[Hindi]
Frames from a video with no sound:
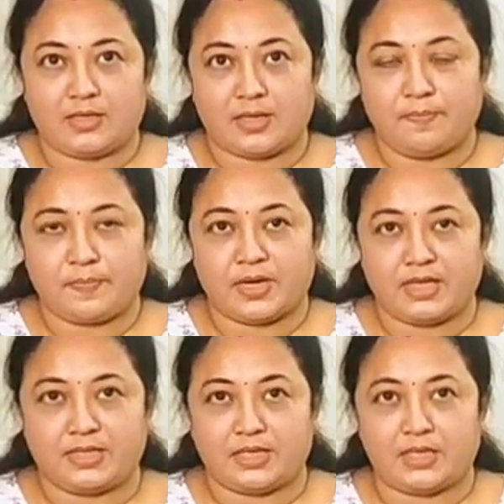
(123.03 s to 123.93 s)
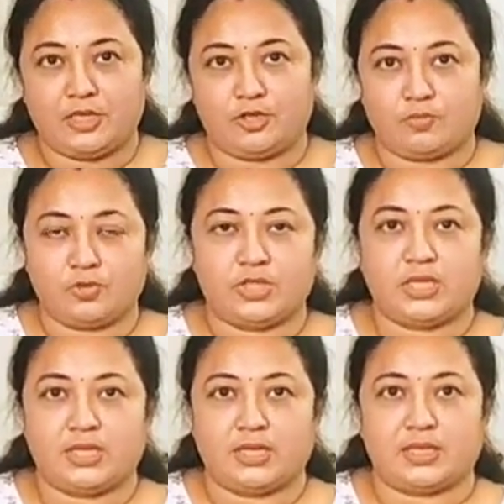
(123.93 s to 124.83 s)
टाइम पर आता नहीं तो
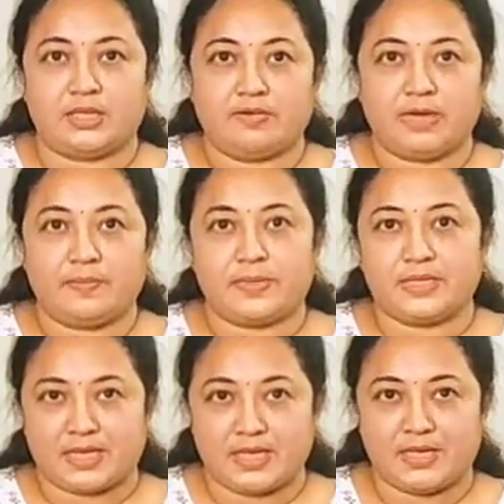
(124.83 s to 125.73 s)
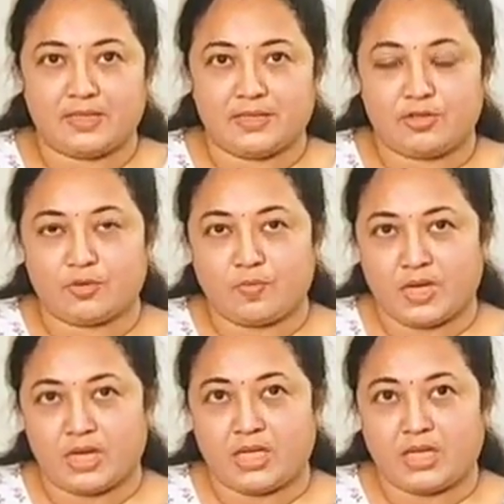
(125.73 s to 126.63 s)
मुझे यह दिवाली पर चाहिए थी तो
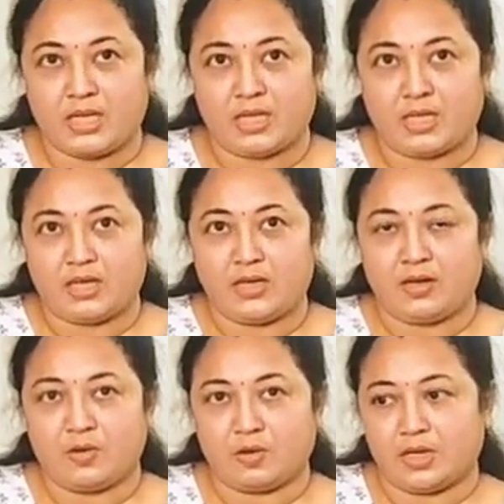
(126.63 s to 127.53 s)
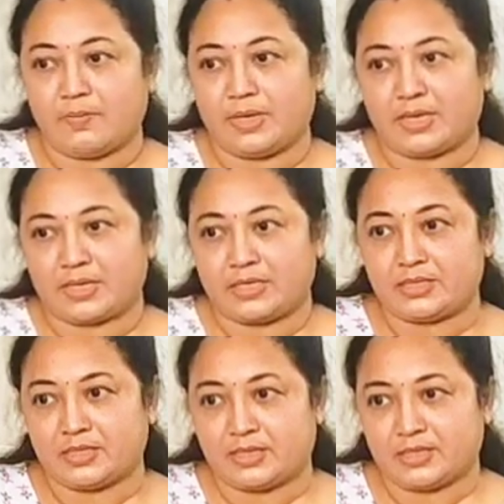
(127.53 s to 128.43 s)
मैंने लोकल मार्केट
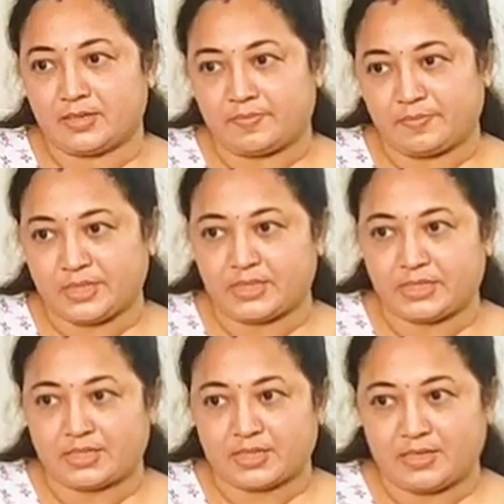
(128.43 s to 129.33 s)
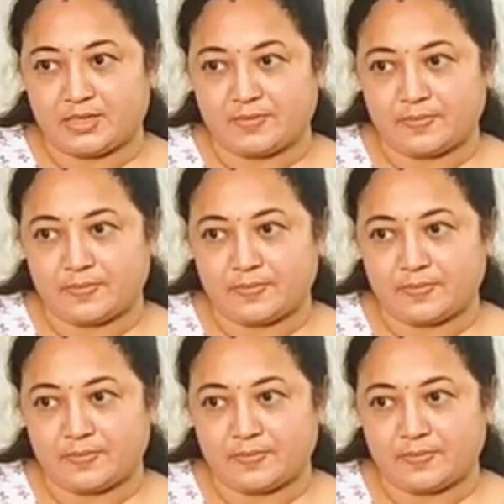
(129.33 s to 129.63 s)
से परचेस की